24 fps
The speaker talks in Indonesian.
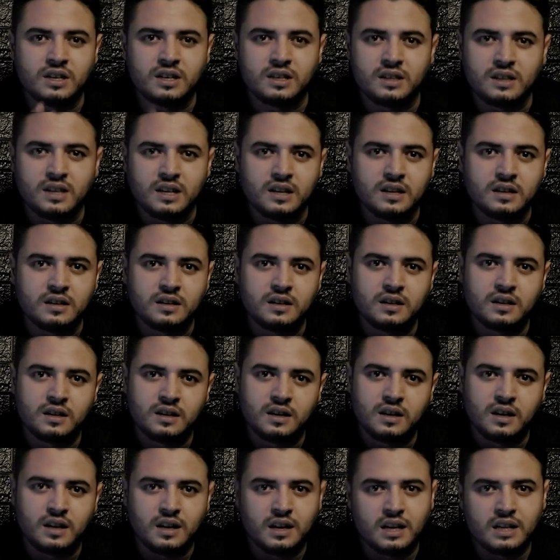kita
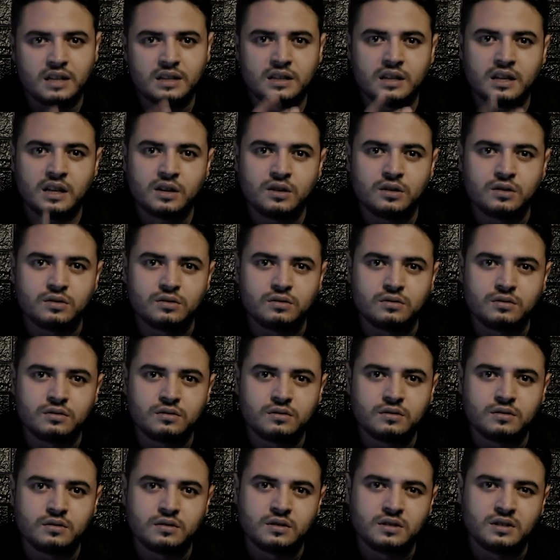atau
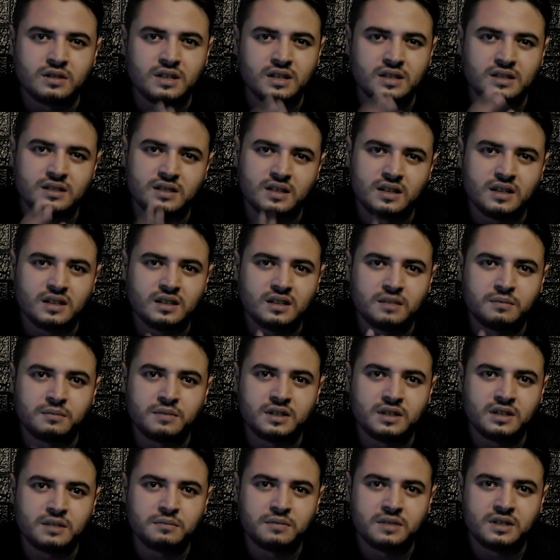yang sering
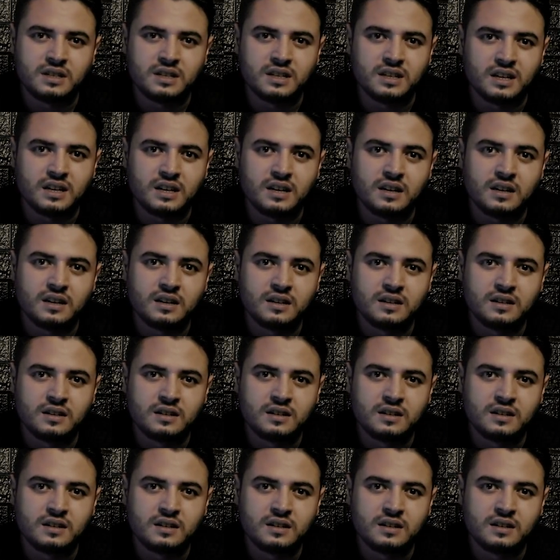teman-teman dengar,